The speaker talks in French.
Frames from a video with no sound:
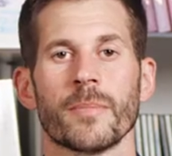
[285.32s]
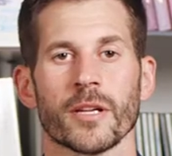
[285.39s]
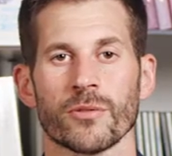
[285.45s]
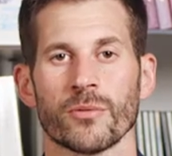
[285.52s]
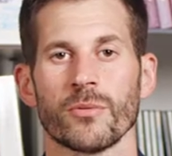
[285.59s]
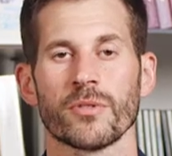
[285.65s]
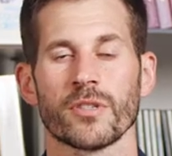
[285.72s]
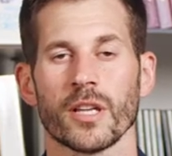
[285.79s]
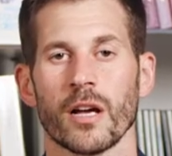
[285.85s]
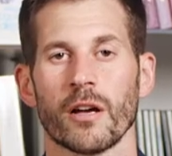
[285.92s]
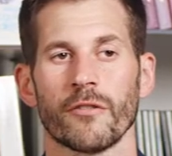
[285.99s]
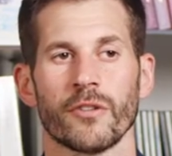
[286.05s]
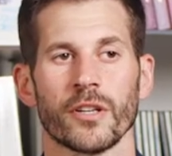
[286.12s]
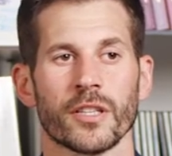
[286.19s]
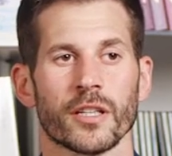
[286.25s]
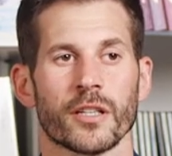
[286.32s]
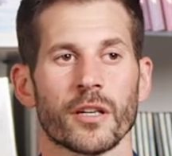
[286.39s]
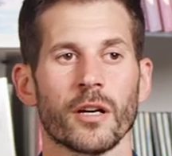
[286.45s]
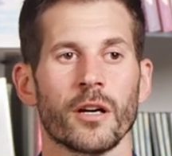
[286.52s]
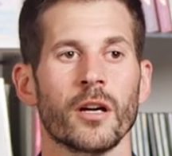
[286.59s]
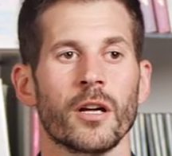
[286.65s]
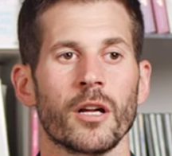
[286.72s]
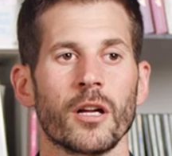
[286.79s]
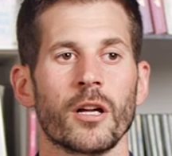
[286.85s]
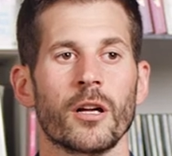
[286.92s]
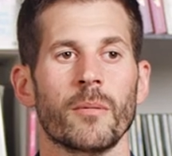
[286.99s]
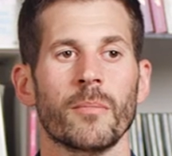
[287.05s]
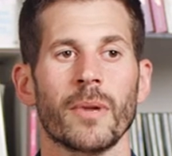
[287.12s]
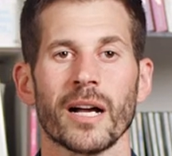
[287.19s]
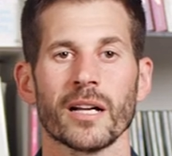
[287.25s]
perçu ça en fait. Et que
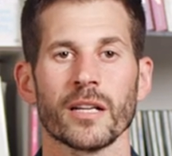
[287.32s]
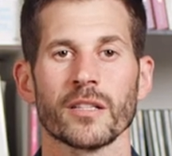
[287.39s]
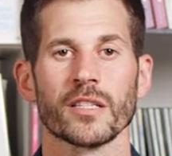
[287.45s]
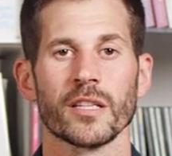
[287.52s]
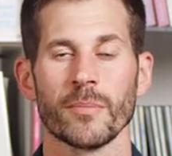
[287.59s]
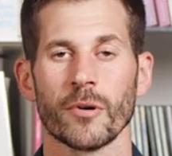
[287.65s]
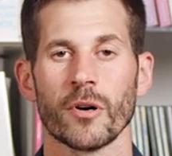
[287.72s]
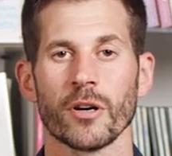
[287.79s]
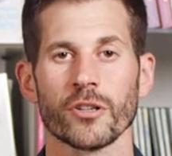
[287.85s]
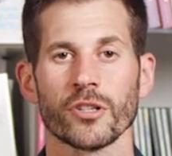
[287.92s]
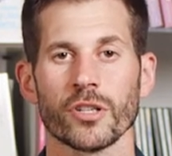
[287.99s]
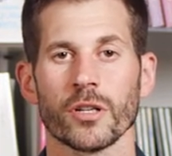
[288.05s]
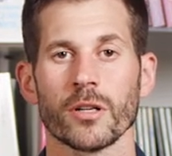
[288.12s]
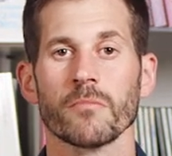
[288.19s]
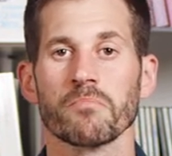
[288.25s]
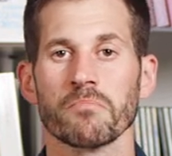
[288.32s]
bah, ses proches,